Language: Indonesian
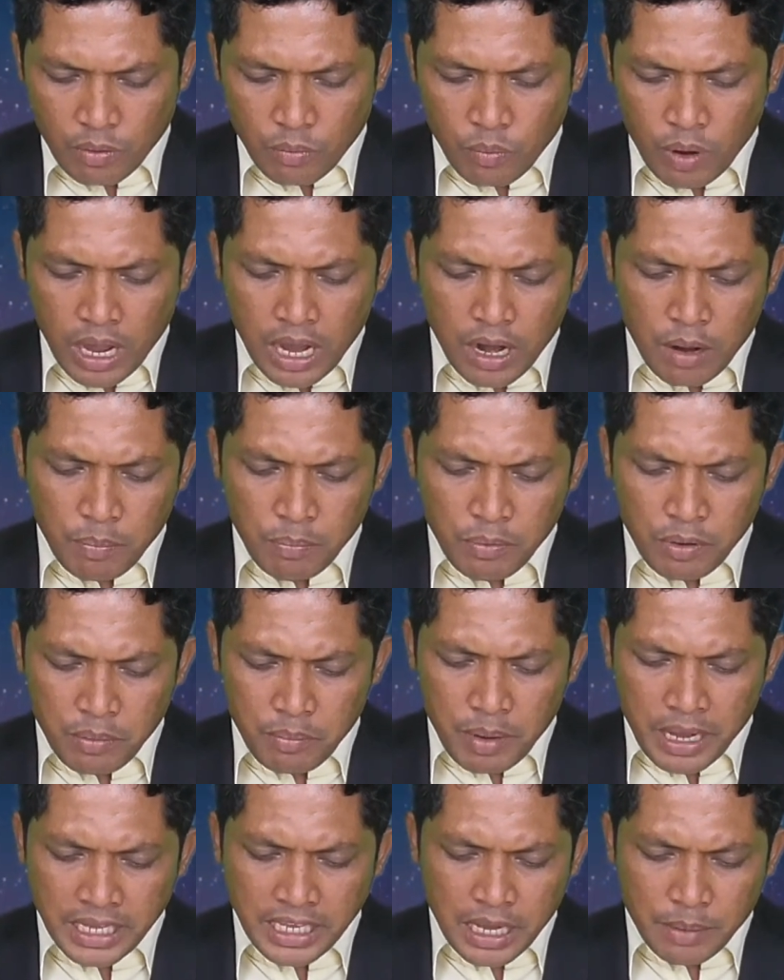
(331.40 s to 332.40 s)

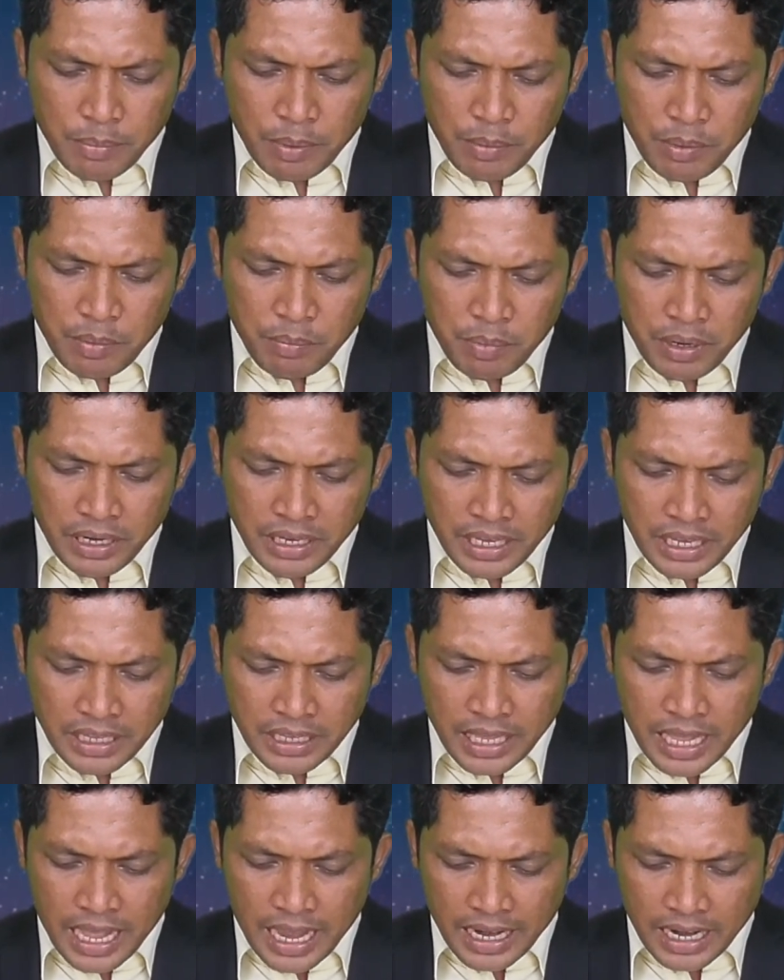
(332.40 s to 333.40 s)
Walaupun banyak pemimpin
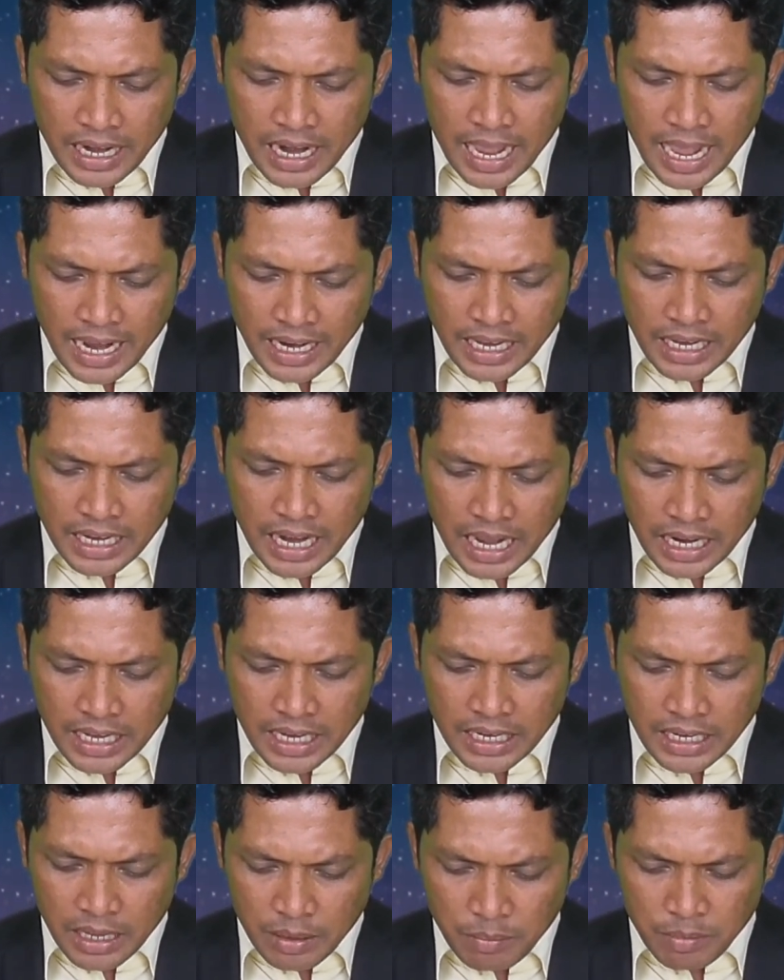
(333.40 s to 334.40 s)
kita adalah
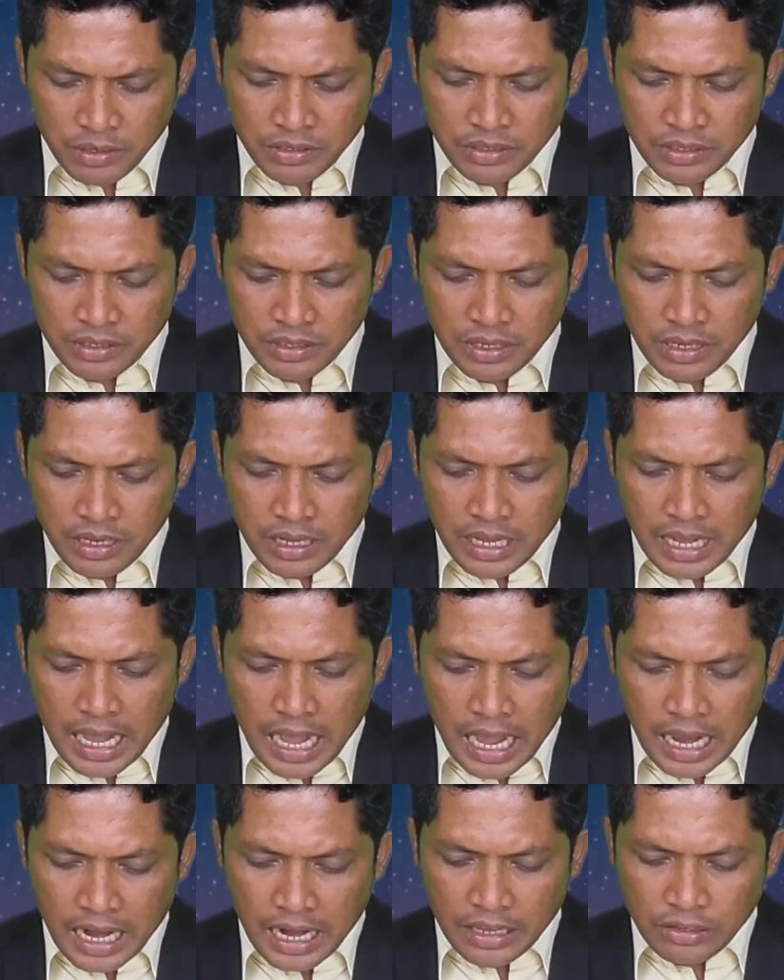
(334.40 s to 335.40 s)
agen-agen iblis,
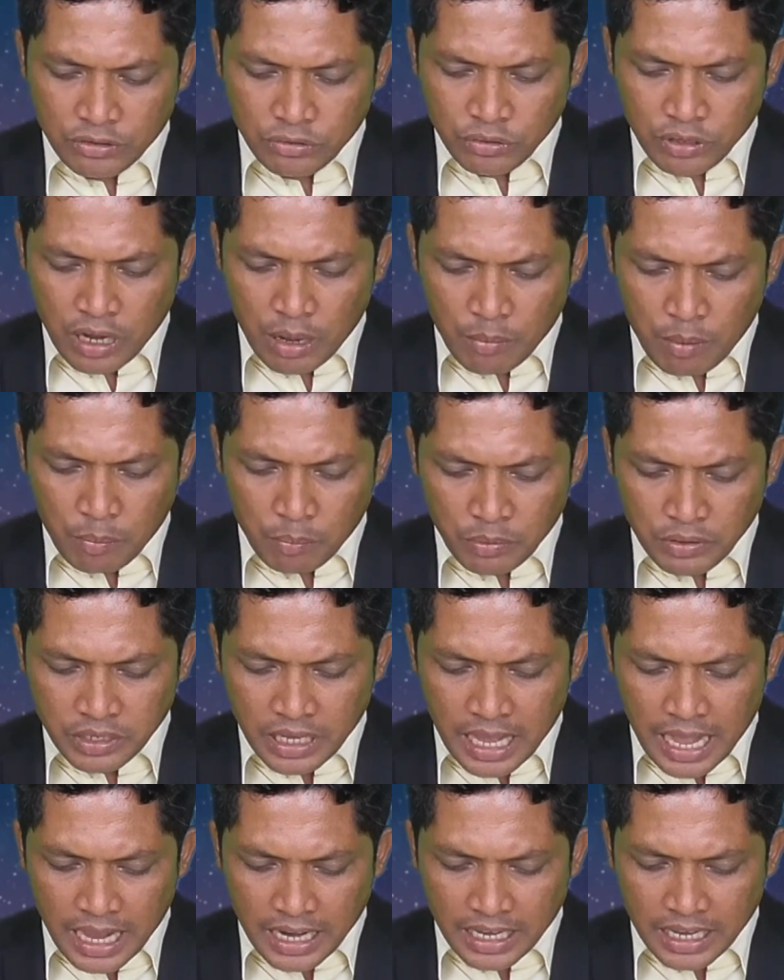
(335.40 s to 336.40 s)
Allah juga
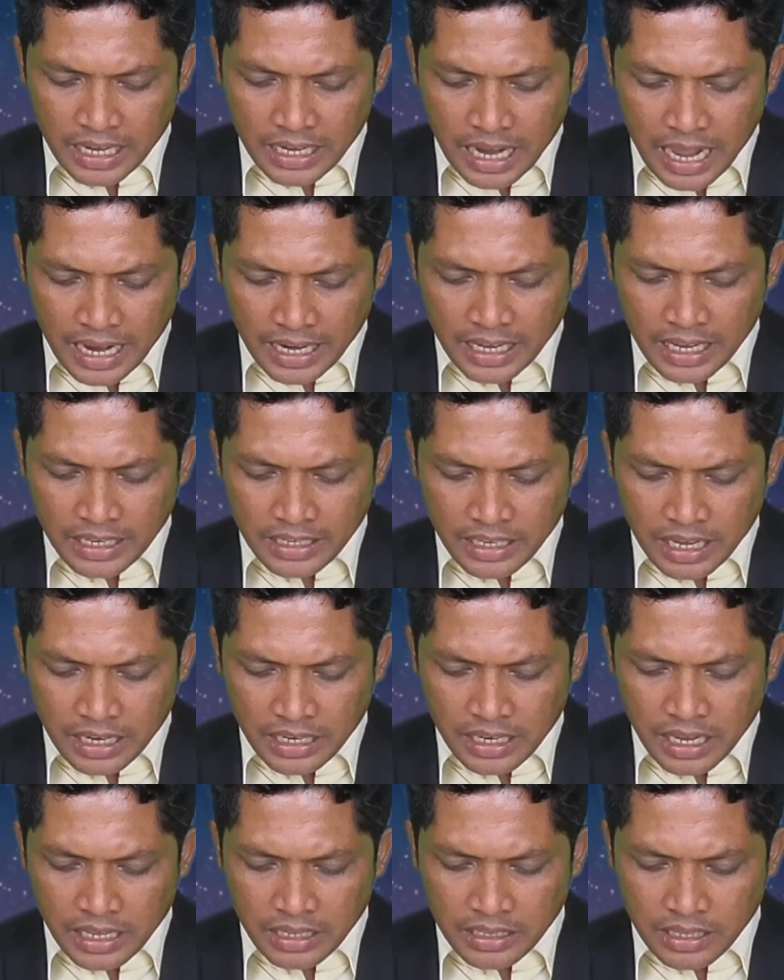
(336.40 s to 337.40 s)
mempunyai
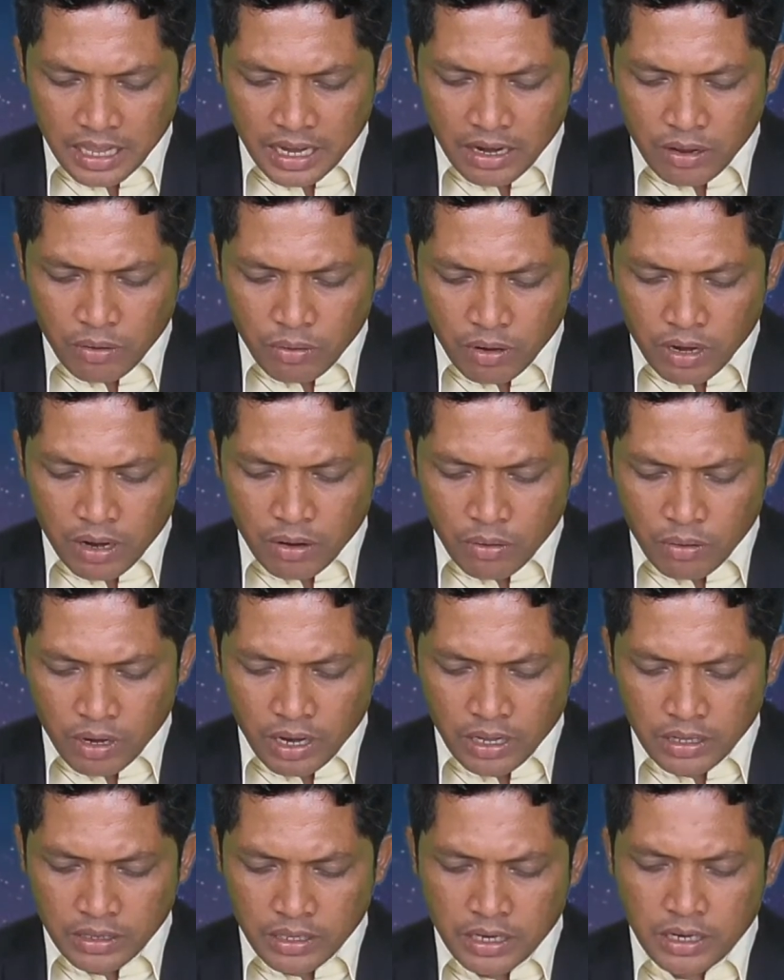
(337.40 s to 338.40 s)
agen-agennya di antara
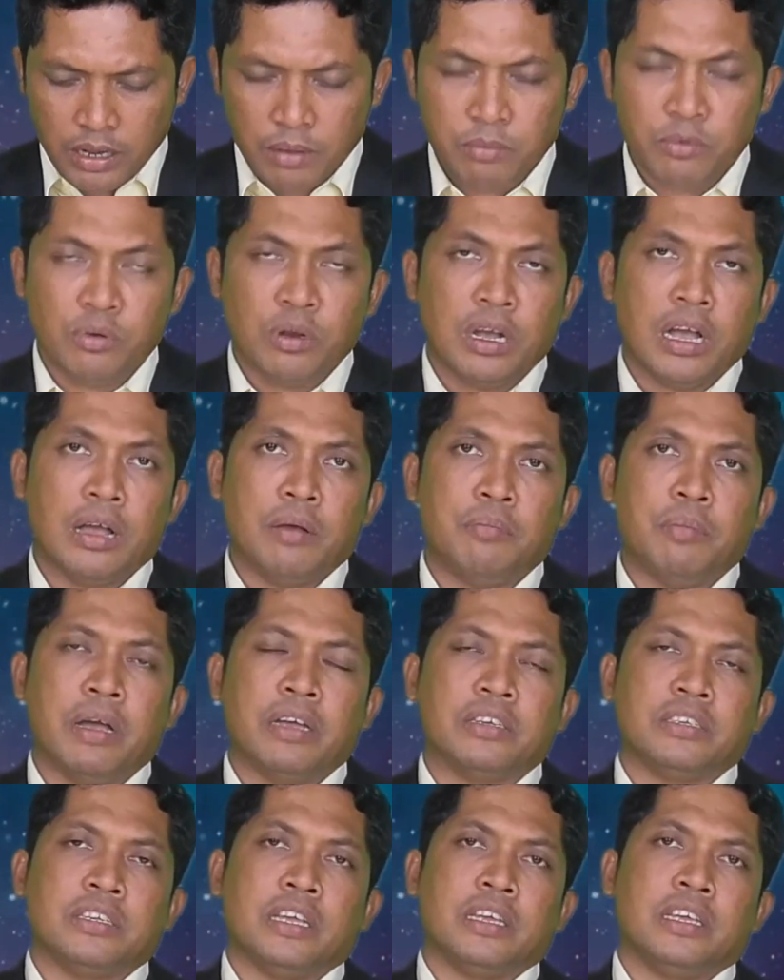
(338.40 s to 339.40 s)
orang-orang terkemuka
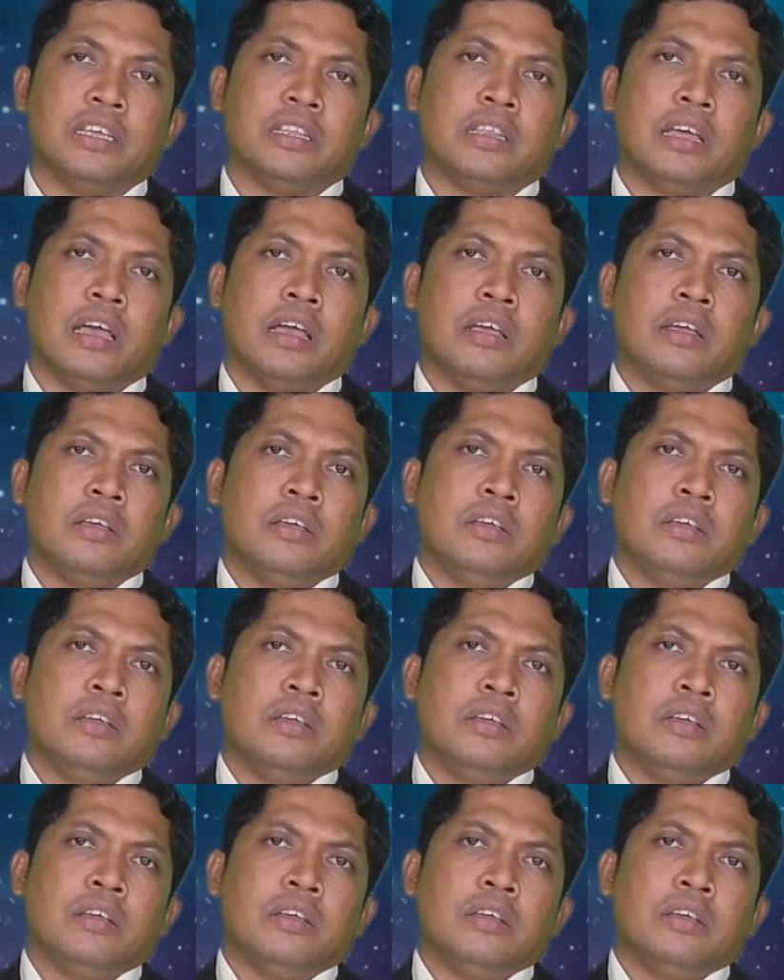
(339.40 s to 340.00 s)
bangsa kita.